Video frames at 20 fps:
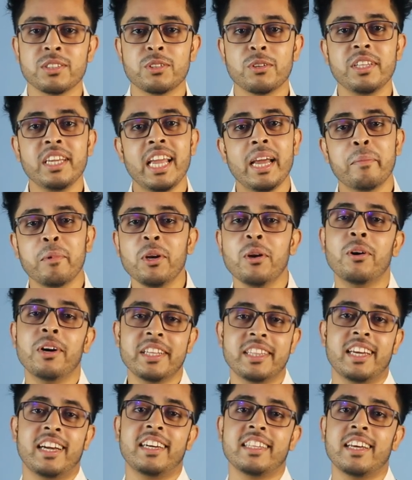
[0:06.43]
যদি এমন
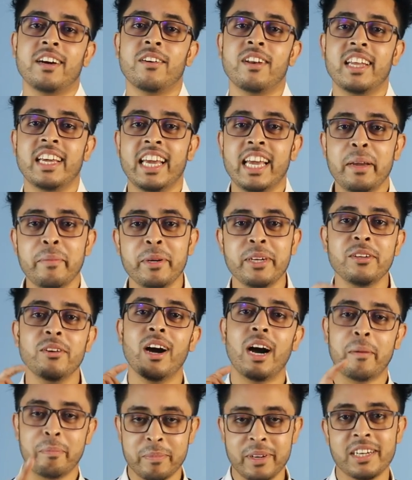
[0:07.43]
হয়ে থাকে তাহলে এই
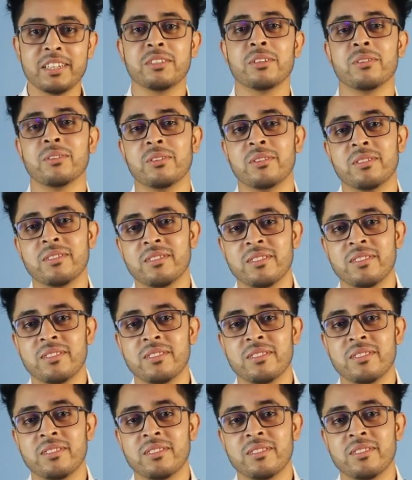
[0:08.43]
ভিডিও আপনার জন্য